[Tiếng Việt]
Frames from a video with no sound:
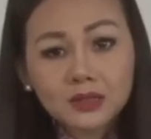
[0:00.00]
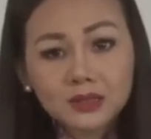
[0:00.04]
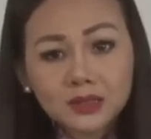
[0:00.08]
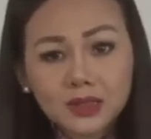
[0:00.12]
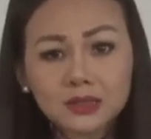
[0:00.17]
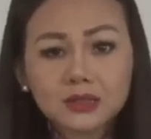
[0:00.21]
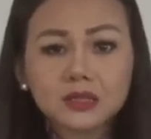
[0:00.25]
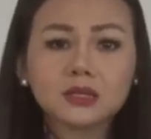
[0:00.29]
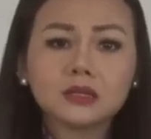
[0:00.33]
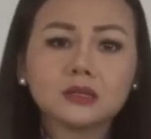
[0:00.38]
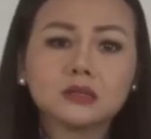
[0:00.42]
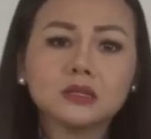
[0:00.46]

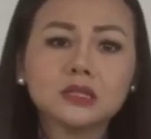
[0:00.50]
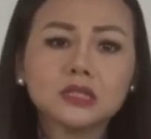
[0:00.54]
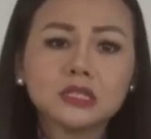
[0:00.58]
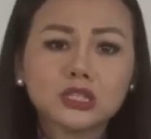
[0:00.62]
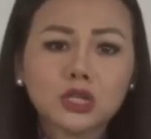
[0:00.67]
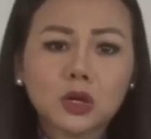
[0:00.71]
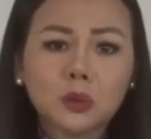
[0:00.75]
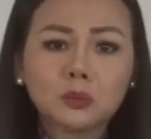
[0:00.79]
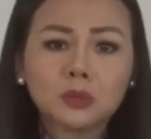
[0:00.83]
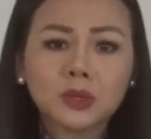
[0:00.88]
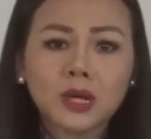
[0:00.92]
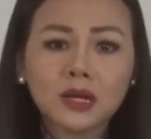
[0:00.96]
Thành thử,
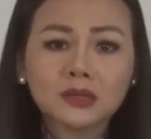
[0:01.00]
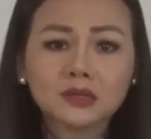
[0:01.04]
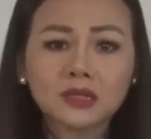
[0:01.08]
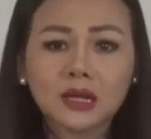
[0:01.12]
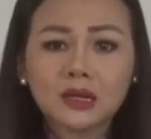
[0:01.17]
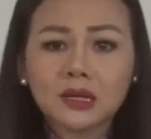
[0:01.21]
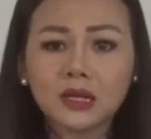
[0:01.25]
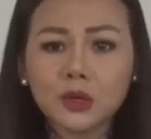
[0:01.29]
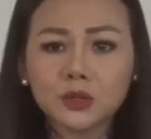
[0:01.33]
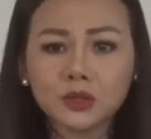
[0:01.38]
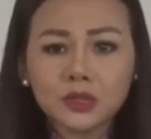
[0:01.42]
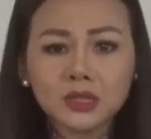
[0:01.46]
trong các
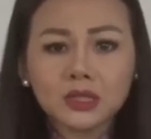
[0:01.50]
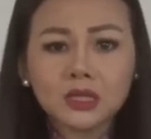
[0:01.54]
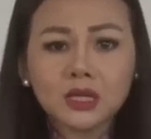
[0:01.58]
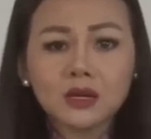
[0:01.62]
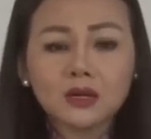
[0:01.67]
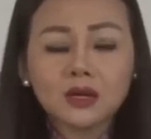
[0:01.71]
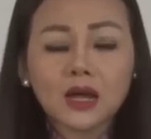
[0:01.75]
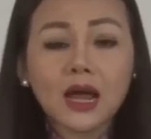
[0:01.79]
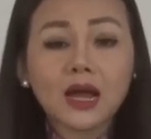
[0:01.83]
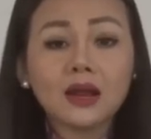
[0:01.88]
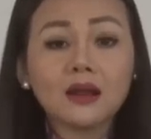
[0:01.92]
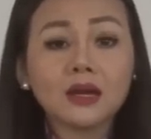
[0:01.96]
tài liệu chính
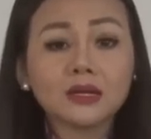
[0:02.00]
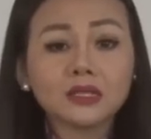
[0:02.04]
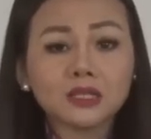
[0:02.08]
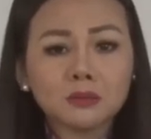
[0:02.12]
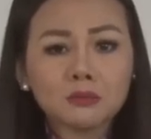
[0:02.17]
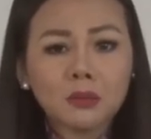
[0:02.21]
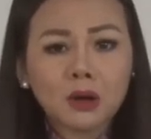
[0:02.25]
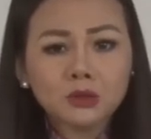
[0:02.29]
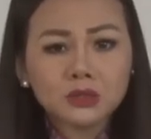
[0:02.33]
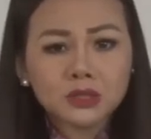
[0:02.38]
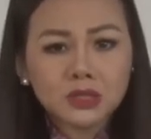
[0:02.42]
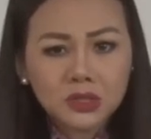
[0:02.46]
thức hay là
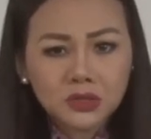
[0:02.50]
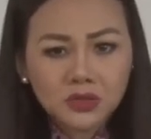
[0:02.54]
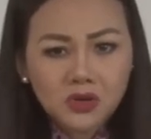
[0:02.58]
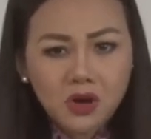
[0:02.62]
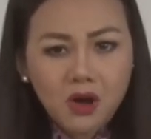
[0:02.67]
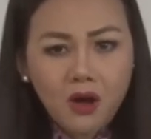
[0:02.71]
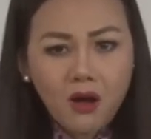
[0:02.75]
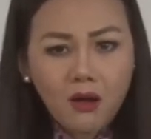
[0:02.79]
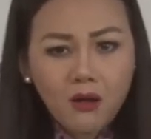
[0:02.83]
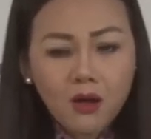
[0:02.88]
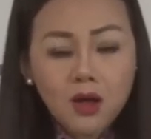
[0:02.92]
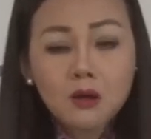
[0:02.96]
trên báo chí của
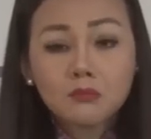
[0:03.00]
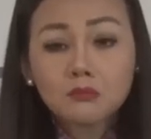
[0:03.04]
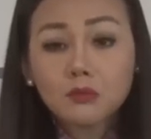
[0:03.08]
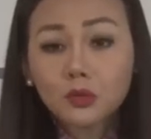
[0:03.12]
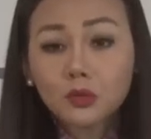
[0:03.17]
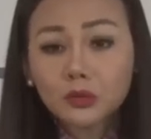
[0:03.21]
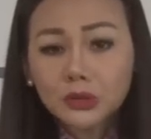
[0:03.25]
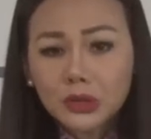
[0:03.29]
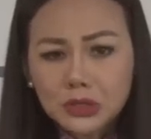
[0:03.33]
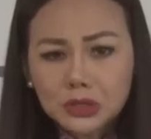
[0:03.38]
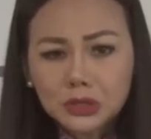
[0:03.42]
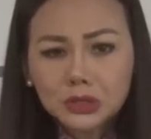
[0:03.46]
họ,
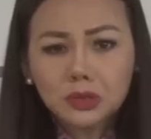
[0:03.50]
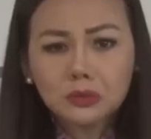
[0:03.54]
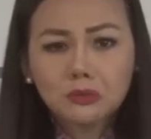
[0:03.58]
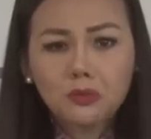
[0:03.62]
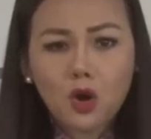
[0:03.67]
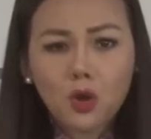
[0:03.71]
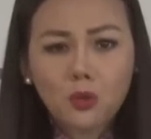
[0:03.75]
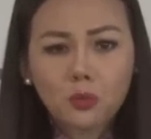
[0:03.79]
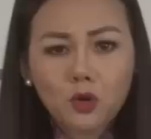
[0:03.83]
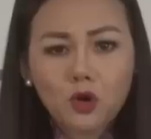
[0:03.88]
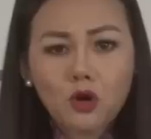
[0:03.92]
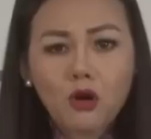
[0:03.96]
mục tiêu số
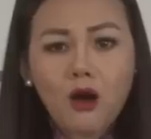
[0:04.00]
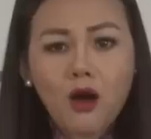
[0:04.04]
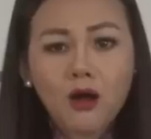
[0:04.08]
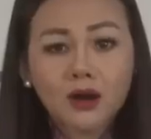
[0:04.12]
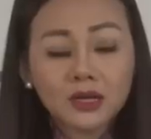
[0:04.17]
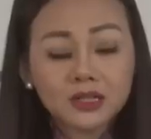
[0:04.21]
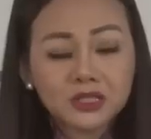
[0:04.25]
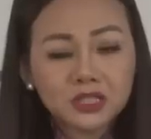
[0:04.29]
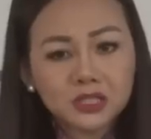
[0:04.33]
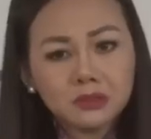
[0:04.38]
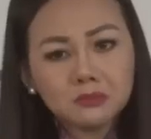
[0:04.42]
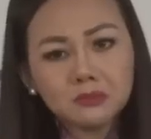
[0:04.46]
một của họ
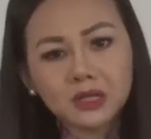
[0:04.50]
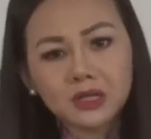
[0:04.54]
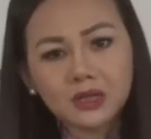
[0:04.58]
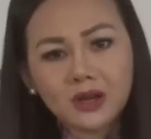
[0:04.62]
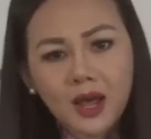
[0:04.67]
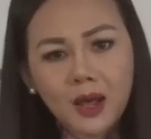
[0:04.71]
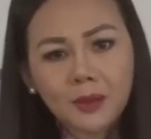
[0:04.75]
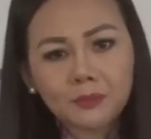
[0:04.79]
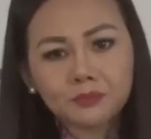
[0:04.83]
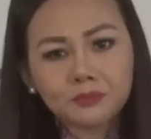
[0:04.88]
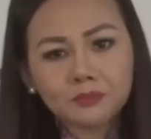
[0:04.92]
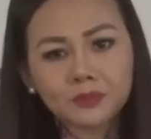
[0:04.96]
là chiếm miền
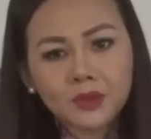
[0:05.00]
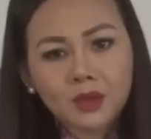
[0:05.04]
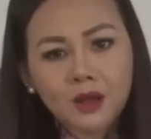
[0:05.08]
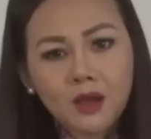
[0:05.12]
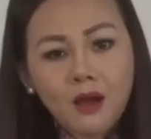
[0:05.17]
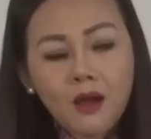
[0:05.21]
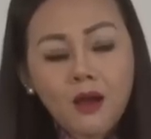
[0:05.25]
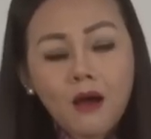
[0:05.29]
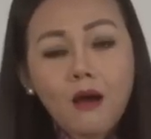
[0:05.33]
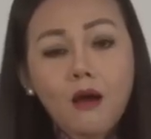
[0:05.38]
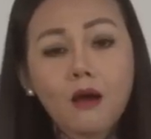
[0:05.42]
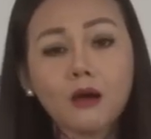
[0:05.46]
Nam.
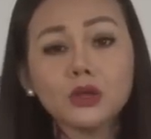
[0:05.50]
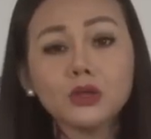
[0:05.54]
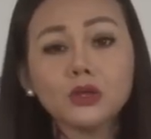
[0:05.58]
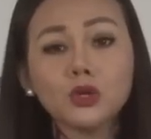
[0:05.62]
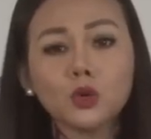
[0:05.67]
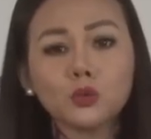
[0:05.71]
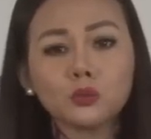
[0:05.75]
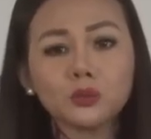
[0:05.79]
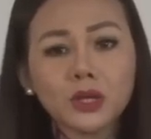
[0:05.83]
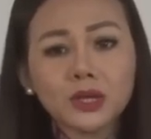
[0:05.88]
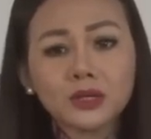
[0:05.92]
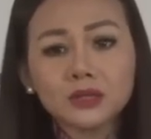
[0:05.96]
Họ
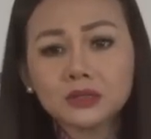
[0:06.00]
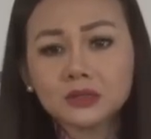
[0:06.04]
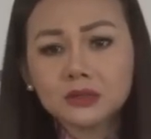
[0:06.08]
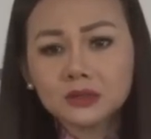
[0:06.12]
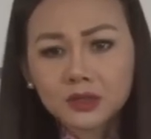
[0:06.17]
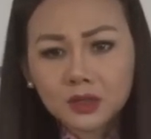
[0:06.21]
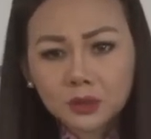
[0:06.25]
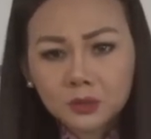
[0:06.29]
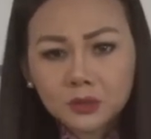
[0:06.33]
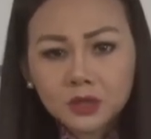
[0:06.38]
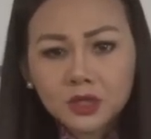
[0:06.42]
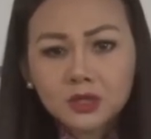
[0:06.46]
dùng danh từ
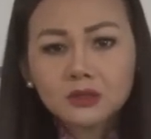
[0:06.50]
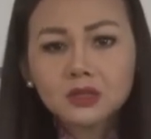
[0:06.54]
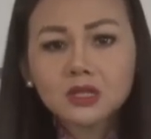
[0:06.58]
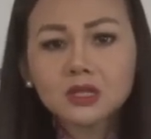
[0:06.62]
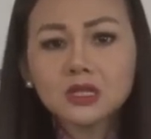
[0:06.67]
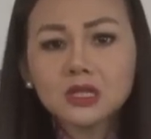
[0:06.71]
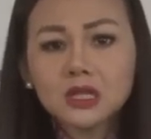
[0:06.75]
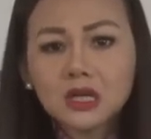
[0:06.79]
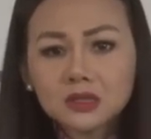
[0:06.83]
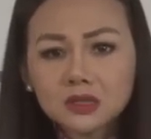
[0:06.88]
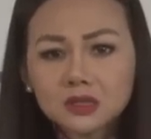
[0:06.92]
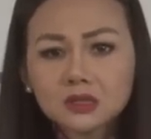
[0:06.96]
thống nhất,
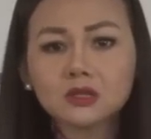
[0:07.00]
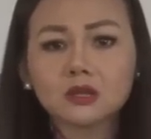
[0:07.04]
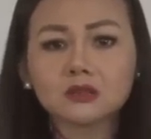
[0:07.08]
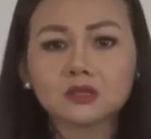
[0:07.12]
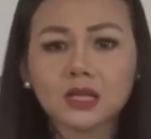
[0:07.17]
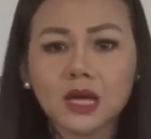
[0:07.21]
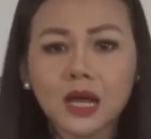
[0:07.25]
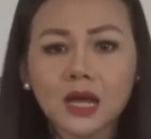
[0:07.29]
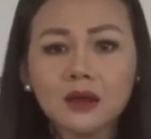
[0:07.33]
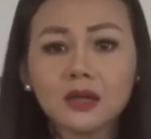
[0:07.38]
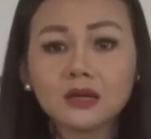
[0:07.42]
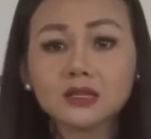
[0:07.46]
nhưng thực
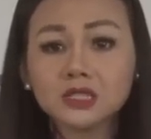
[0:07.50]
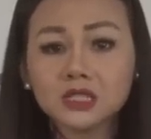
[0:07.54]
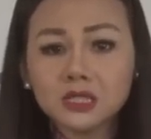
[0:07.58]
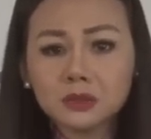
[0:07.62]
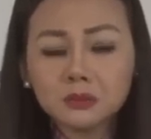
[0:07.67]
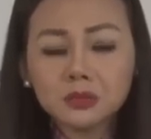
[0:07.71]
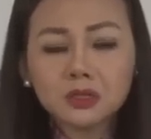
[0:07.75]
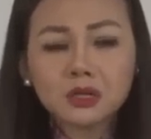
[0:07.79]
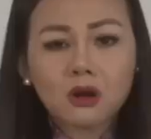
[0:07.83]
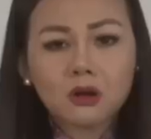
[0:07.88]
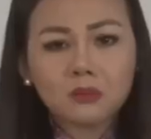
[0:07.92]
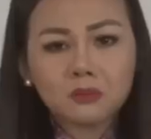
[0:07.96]
tế là chiếm
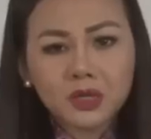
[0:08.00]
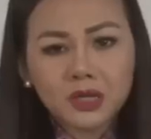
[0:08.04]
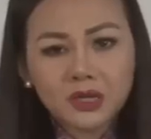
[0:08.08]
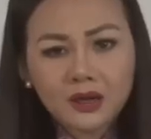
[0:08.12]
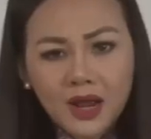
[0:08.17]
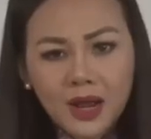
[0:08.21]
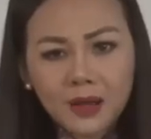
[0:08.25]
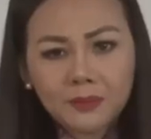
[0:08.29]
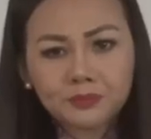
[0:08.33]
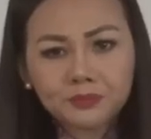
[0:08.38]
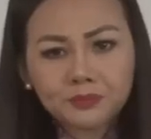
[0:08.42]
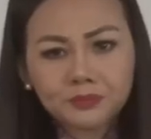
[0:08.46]
trọn miền
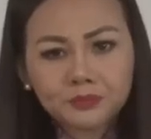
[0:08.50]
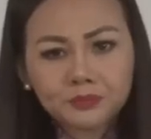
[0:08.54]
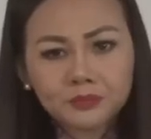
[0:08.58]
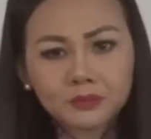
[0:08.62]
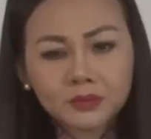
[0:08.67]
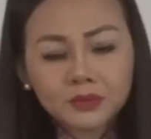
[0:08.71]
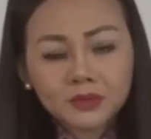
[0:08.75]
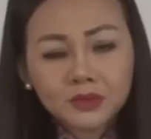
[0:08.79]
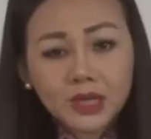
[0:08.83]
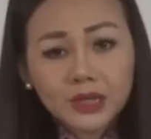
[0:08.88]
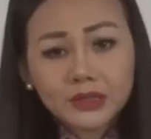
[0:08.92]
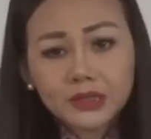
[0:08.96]
Nam.
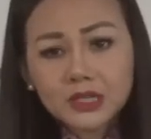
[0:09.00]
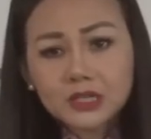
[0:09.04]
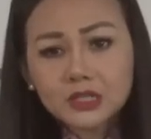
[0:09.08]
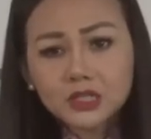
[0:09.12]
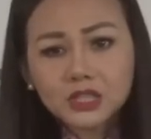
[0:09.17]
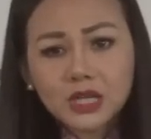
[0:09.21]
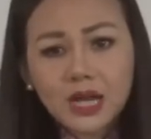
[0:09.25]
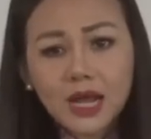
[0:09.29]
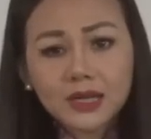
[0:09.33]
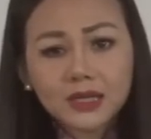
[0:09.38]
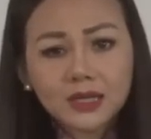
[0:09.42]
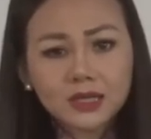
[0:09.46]
Thành thử
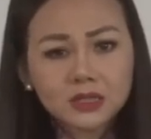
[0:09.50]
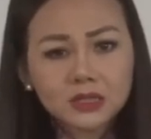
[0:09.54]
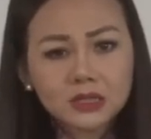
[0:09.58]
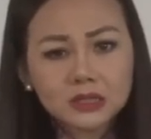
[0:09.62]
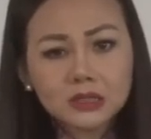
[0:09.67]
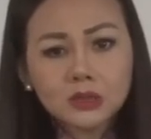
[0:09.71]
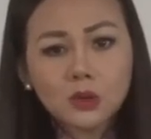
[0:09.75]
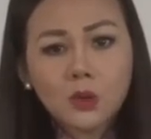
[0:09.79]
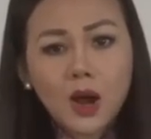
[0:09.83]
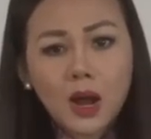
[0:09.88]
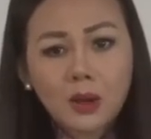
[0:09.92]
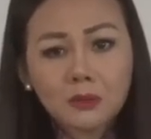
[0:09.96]
ra cái
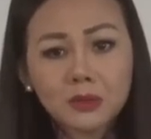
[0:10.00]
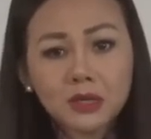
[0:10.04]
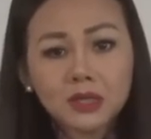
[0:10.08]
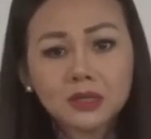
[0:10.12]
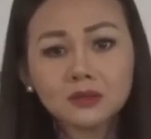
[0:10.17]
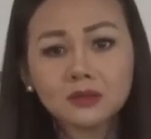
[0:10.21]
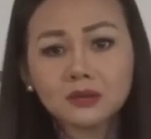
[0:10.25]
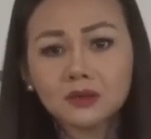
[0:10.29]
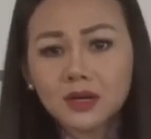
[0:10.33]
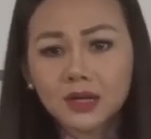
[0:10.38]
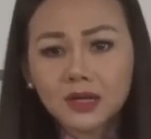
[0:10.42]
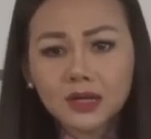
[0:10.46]
chữ hòa bình
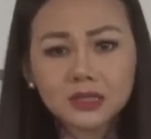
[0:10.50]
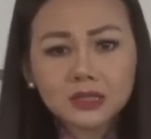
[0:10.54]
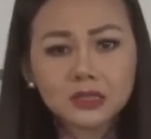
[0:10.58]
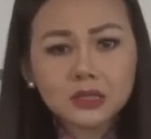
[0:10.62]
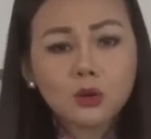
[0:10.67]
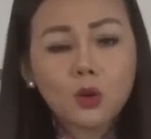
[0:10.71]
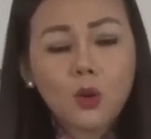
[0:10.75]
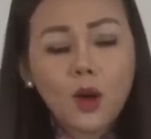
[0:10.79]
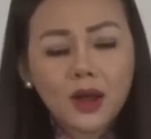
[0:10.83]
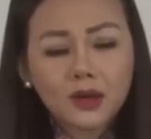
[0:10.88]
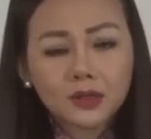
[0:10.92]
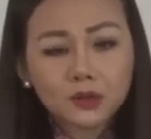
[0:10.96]
là cái
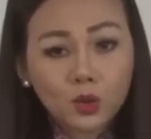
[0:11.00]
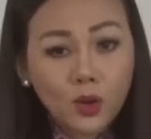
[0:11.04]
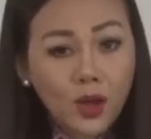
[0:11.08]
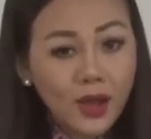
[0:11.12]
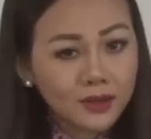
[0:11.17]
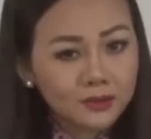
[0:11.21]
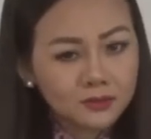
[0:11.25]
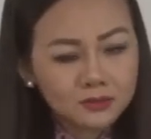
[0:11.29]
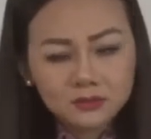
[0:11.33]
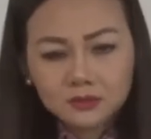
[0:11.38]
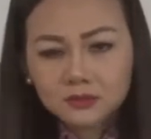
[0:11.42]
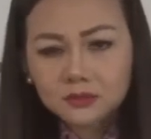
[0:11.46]
chữ hoàn
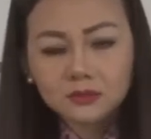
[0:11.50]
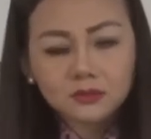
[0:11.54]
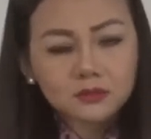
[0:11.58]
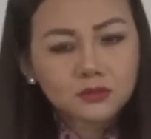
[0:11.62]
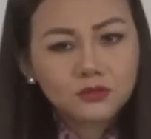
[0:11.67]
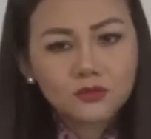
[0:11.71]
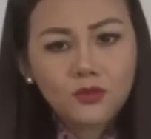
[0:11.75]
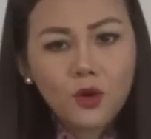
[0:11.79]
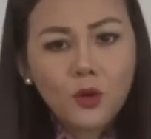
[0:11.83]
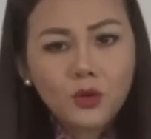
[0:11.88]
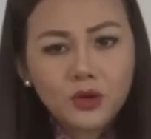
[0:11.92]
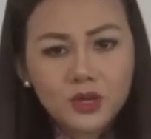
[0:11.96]
toàn
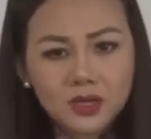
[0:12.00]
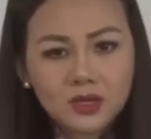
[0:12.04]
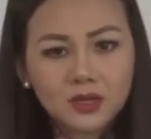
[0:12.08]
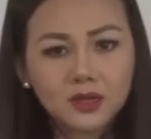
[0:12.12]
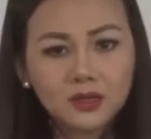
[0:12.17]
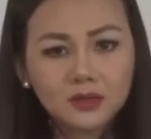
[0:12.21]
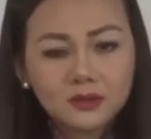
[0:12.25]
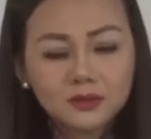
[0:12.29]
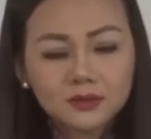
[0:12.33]
vô nghĩa.